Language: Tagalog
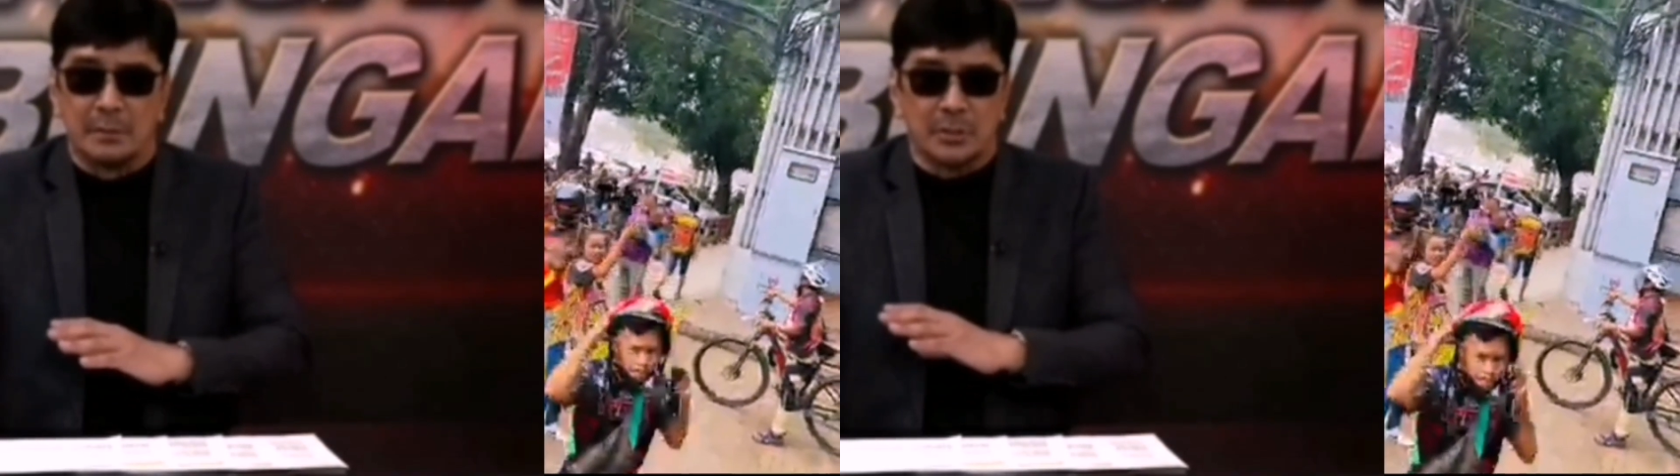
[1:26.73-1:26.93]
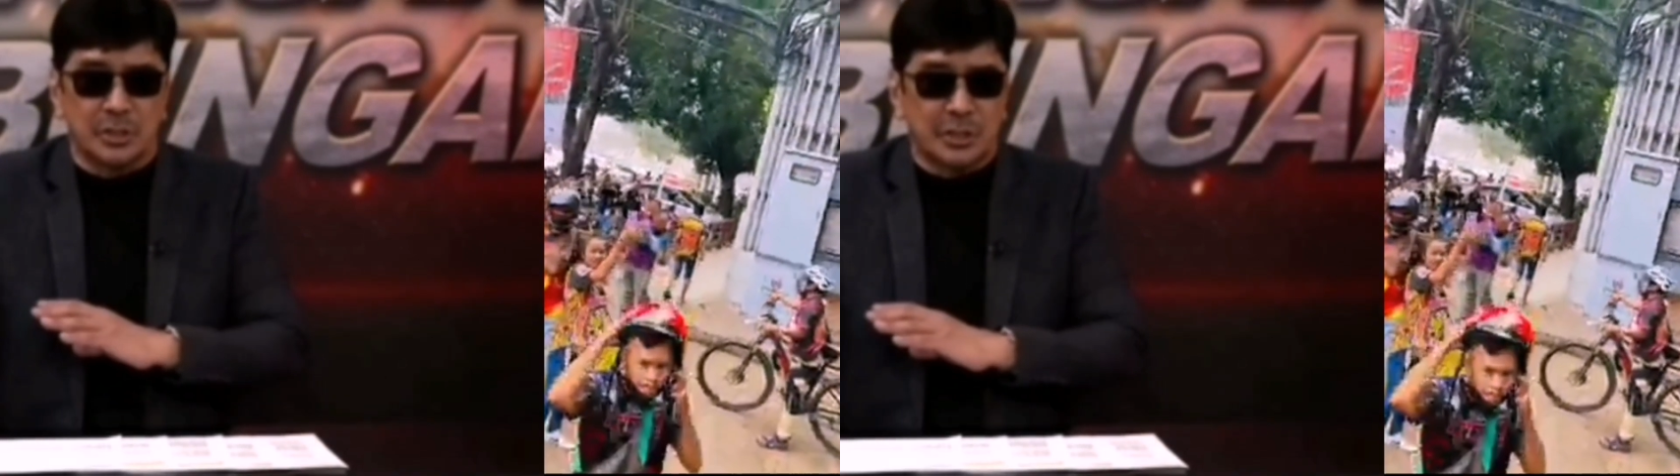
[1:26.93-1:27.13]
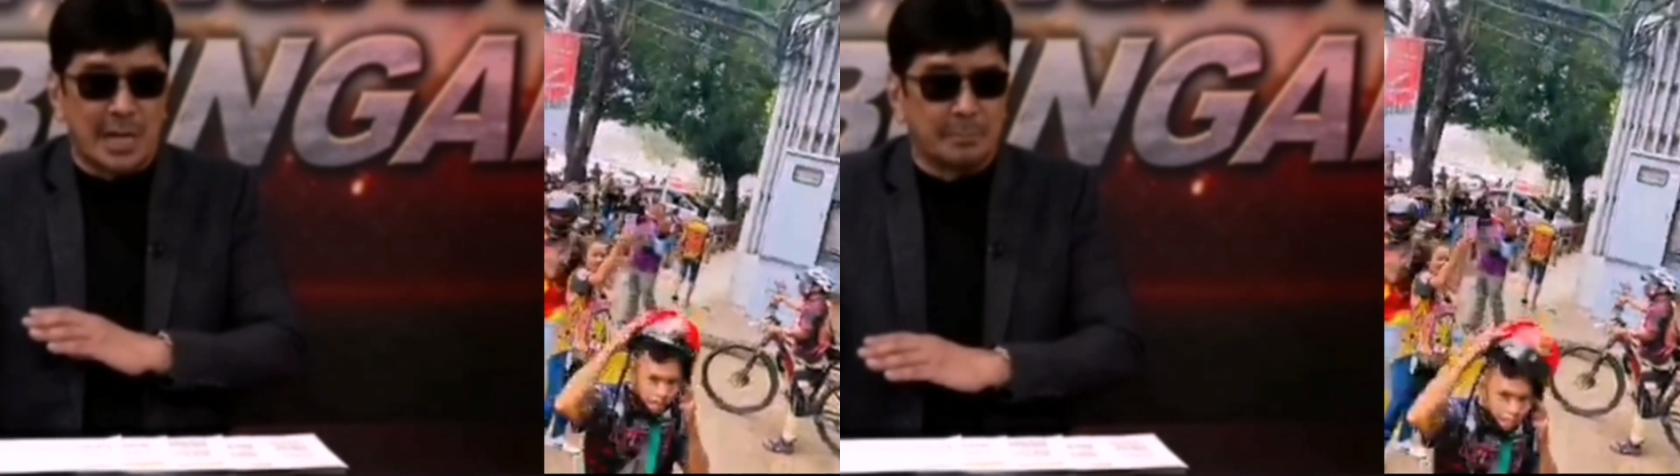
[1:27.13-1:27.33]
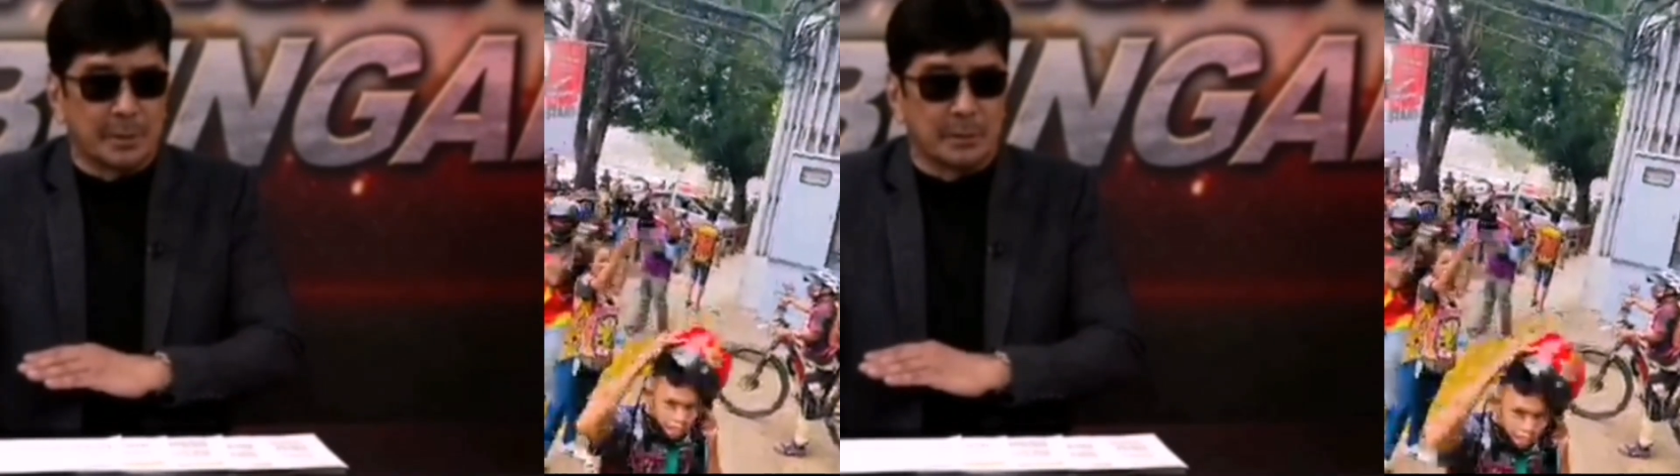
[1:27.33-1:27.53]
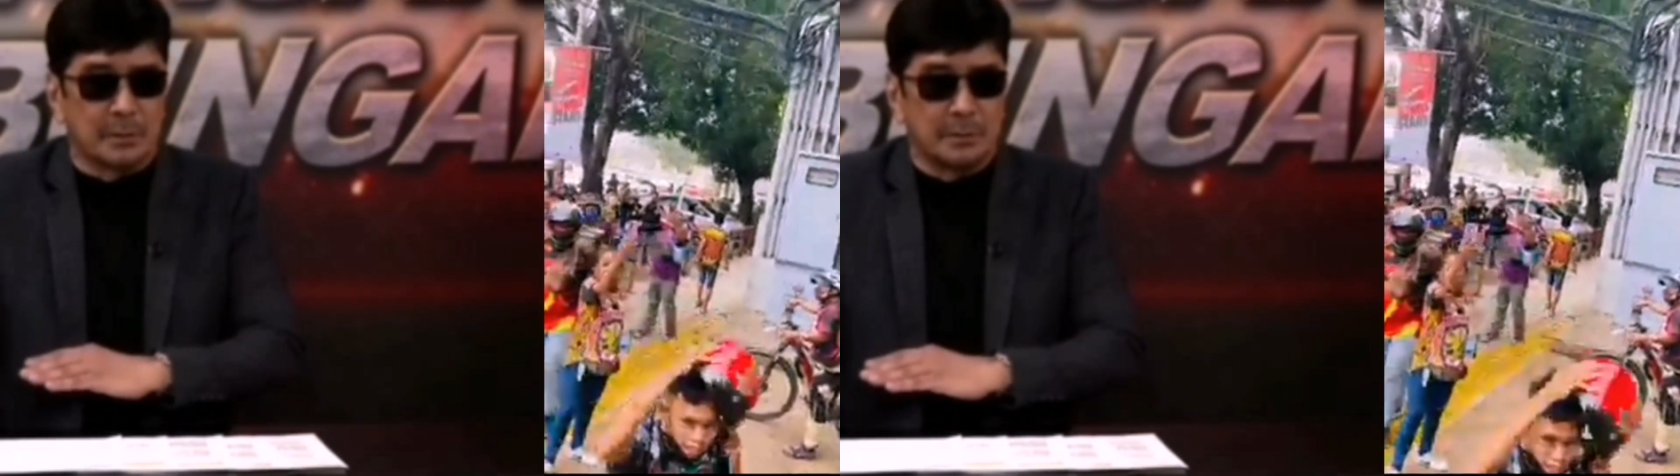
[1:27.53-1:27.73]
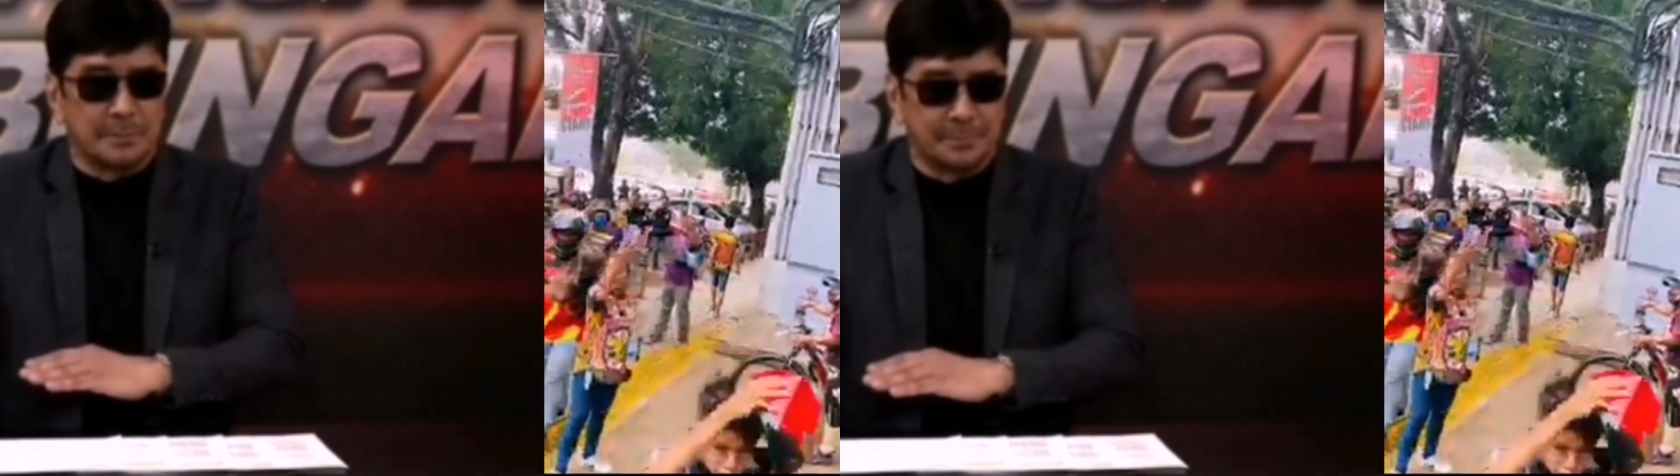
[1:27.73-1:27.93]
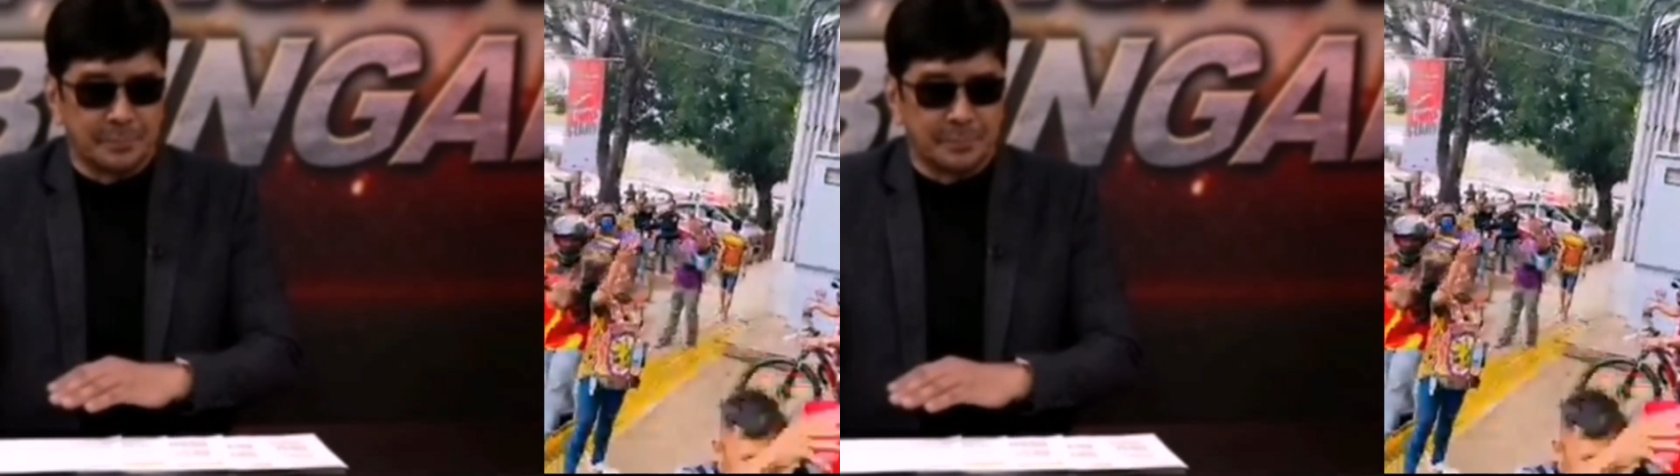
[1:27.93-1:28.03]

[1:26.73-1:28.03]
Nung Sabado,